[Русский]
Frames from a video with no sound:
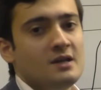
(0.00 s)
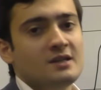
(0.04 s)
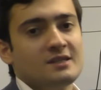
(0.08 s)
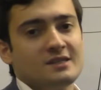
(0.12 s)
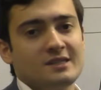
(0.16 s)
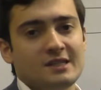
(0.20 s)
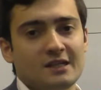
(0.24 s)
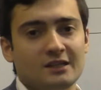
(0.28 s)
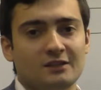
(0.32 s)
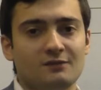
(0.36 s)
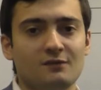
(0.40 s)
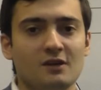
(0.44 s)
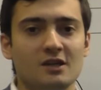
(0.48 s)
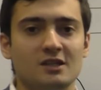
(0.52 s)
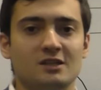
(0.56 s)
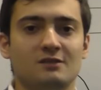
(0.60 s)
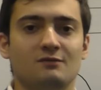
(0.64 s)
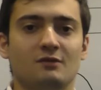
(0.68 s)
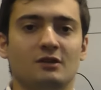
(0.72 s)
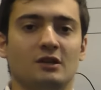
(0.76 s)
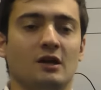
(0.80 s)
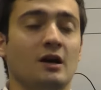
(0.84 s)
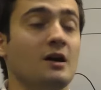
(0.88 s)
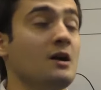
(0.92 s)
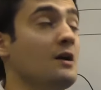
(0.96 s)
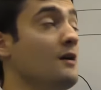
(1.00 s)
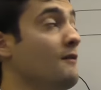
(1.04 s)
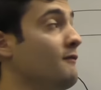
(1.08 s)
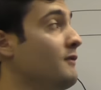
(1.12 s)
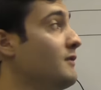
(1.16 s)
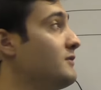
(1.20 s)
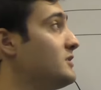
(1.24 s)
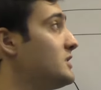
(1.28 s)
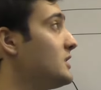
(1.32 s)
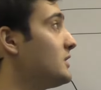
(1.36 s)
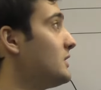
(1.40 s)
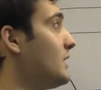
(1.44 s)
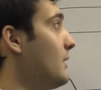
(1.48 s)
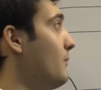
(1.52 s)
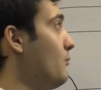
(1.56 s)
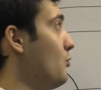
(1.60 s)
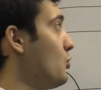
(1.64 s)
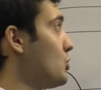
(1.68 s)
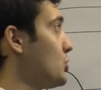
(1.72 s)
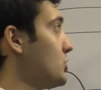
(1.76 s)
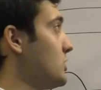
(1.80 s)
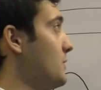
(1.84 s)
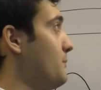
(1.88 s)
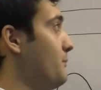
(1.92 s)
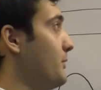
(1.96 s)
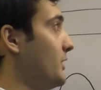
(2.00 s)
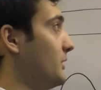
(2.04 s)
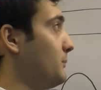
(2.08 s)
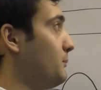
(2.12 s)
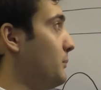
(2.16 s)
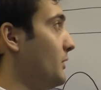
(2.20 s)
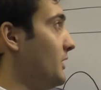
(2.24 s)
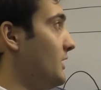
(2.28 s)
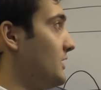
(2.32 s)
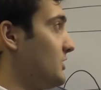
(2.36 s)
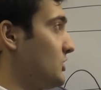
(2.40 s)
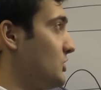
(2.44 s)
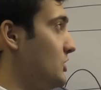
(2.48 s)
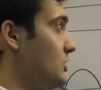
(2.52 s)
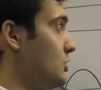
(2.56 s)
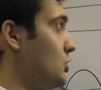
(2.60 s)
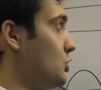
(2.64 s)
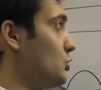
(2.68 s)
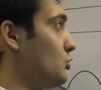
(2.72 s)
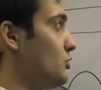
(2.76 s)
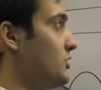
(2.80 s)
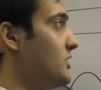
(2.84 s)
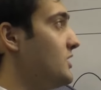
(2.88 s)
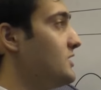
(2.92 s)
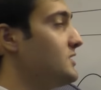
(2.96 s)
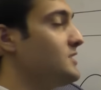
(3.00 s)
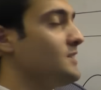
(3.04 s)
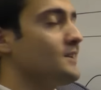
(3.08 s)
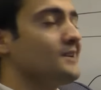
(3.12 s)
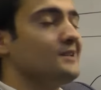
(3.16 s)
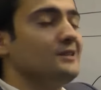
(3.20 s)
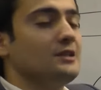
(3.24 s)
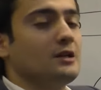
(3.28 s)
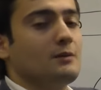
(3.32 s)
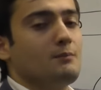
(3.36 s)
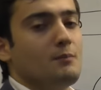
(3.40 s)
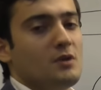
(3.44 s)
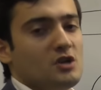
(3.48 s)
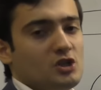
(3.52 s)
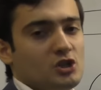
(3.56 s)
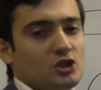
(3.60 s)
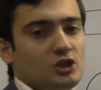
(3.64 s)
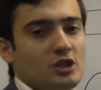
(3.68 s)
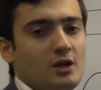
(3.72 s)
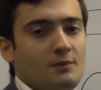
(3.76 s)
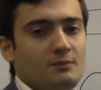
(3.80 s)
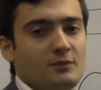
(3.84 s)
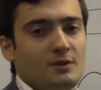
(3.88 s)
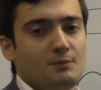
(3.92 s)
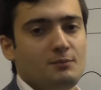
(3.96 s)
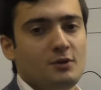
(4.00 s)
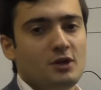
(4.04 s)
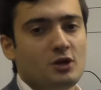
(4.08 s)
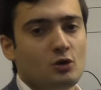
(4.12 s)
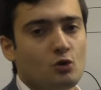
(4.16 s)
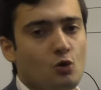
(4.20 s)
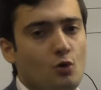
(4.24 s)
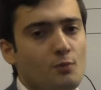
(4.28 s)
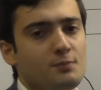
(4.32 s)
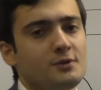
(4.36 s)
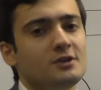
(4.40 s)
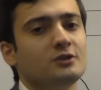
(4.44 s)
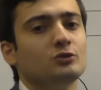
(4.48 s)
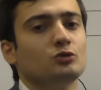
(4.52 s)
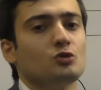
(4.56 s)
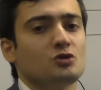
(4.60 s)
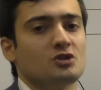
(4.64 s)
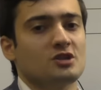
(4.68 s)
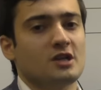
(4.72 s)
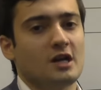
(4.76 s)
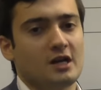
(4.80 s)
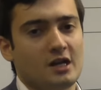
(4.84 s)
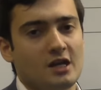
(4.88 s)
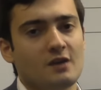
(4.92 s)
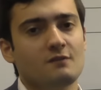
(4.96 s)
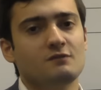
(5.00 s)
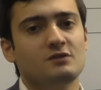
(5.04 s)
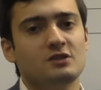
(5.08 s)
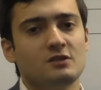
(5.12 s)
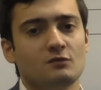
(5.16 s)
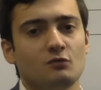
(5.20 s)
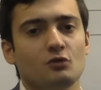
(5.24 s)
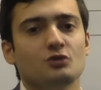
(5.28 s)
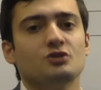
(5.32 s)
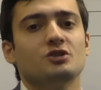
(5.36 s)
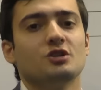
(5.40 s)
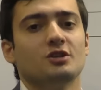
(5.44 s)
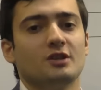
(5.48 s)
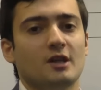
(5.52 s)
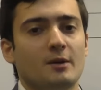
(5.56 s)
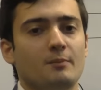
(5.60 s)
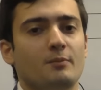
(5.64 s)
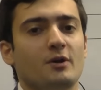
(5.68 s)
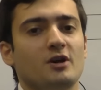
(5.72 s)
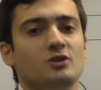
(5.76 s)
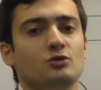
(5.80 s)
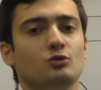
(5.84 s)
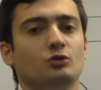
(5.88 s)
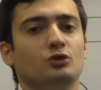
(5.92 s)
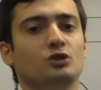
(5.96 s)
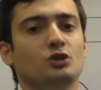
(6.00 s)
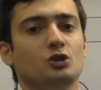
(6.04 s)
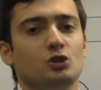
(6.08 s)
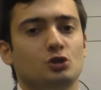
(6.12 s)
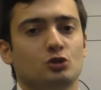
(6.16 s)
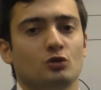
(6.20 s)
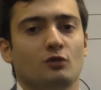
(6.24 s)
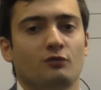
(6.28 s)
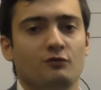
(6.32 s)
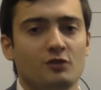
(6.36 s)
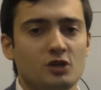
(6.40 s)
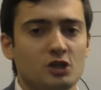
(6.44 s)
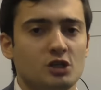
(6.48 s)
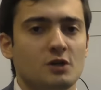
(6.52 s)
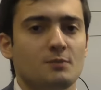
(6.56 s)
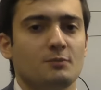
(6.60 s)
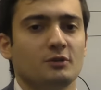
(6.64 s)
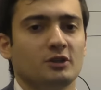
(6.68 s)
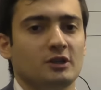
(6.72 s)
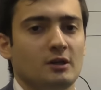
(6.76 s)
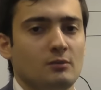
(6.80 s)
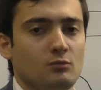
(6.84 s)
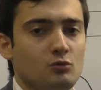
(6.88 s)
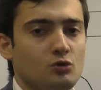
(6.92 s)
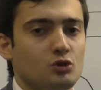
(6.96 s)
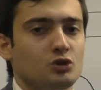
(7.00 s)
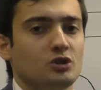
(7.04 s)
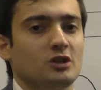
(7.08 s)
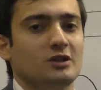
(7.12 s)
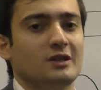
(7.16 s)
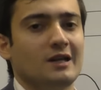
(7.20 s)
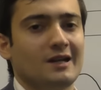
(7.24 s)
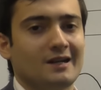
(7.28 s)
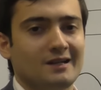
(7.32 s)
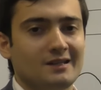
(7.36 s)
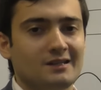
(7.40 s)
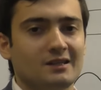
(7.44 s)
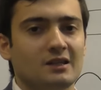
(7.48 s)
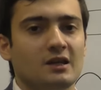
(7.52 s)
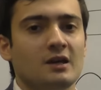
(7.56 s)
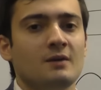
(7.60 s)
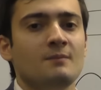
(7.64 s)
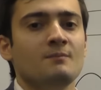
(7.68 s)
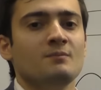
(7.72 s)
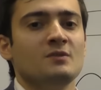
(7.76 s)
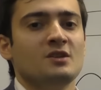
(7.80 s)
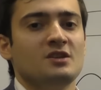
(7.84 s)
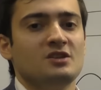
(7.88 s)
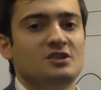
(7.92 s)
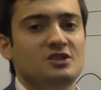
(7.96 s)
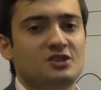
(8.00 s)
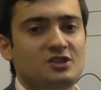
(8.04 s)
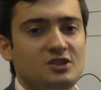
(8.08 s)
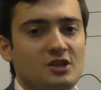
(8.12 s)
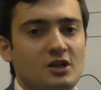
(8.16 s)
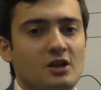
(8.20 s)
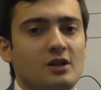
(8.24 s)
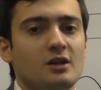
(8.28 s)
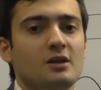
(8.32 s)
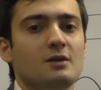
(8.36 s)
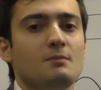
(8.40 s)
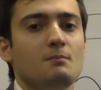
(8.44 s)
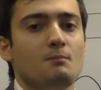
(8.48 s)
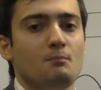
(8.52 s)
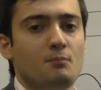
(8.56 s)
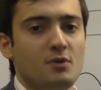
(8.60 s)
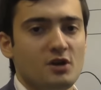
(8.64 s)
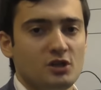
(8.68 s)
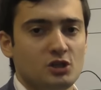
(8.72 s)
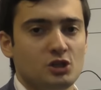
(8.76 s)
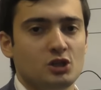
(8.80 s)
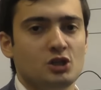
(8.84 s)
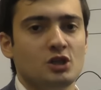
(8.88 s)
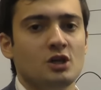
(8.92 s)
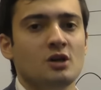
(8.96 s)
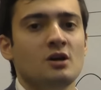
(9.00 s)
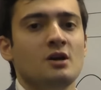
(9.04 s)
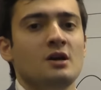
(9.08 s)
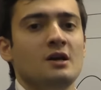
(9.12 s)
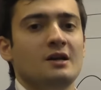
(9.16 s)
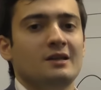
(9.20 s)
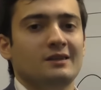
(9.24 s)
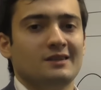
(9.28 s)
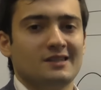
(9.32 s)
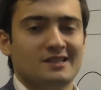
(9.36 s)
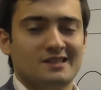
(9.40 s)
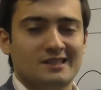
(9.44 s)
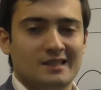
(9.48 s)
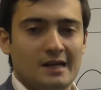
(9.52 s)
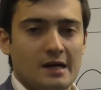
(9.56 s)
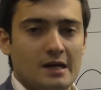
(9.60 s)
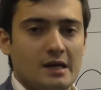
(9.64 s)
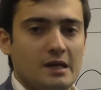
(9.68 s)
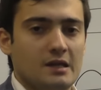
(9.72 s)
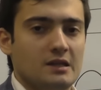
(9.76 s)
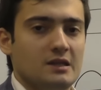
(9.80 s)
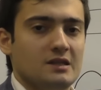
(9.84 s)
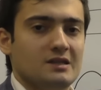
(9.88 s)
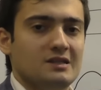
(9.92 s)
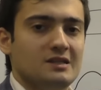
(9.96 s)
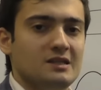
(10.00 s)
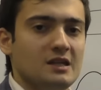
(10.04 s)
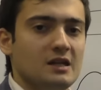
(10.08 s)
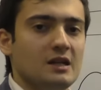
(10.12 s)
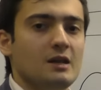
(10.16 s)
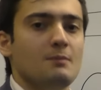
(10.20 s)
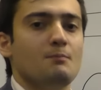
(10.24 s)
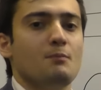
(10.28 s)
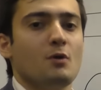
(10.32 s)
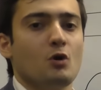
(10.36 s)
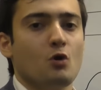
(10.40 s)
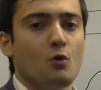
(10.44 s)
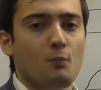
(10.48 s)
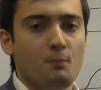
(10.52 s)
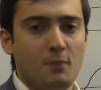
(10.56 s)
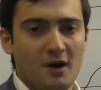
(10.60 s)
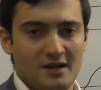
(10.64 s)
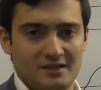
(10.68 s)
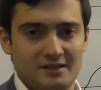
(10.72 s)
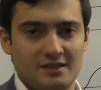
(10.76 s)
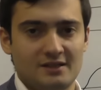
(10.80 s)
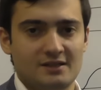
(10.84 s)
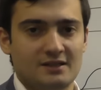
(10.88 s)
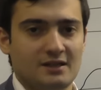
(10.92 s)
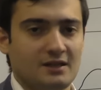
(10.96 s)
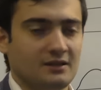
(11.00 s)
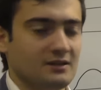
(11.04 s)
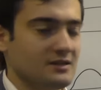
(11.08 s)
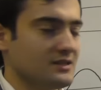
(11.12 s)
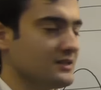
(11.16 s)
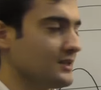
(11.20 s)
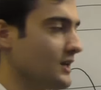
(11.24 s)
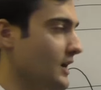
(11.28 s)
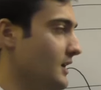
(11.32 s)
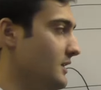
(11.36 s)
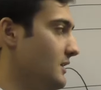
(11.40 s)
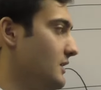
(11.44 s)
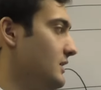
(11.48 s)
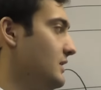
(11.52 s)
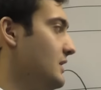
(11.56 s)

Соответственно, вы всегда можете предположить, что если рынок масштабно перекуплен, то скорее всего цена пойдет еще выше, потому что на рынке сильные бычьи настроения, сильные покупательские настроения.